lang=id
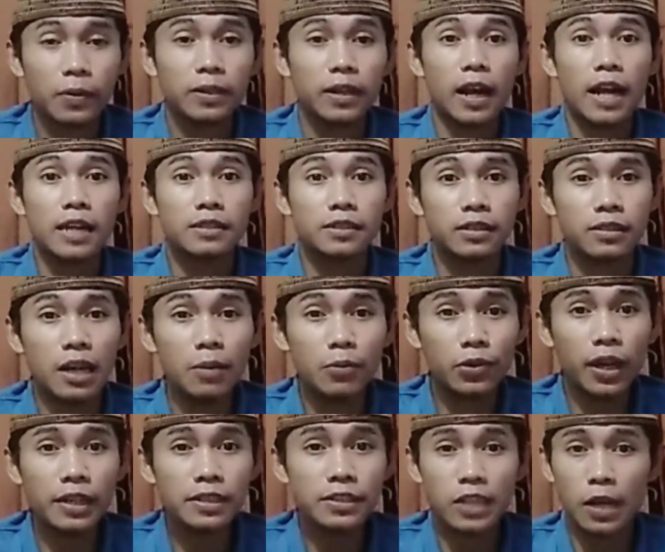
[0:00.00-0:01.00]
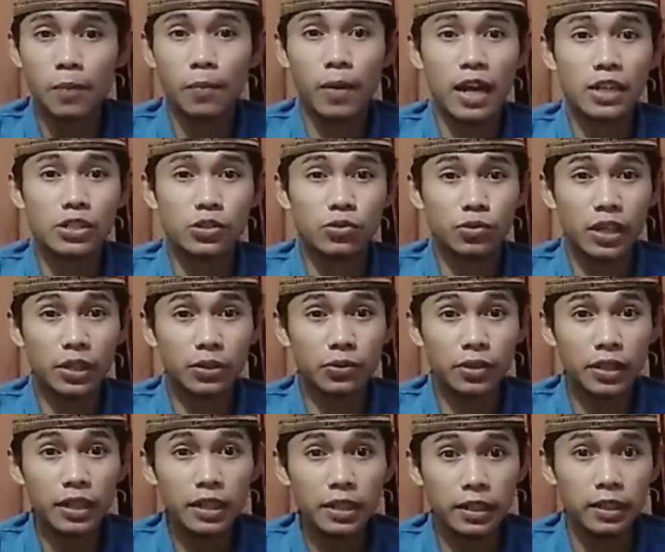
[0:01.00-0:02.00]
ngaji. Ya mungkin jamaah Sugik
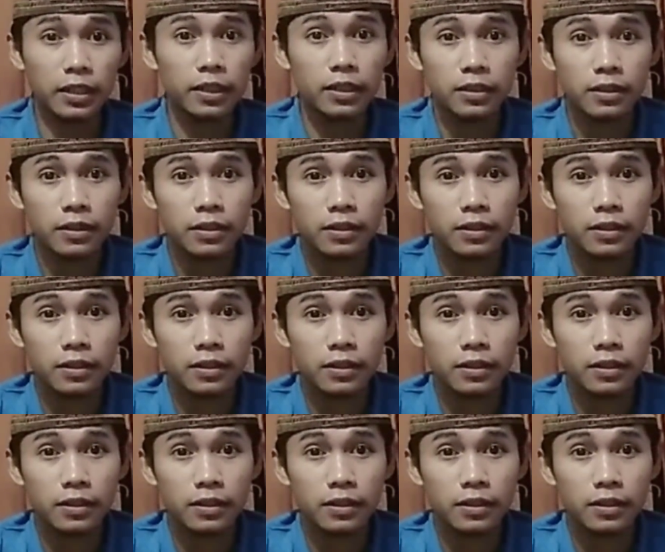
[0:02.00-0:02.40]
Nur ini,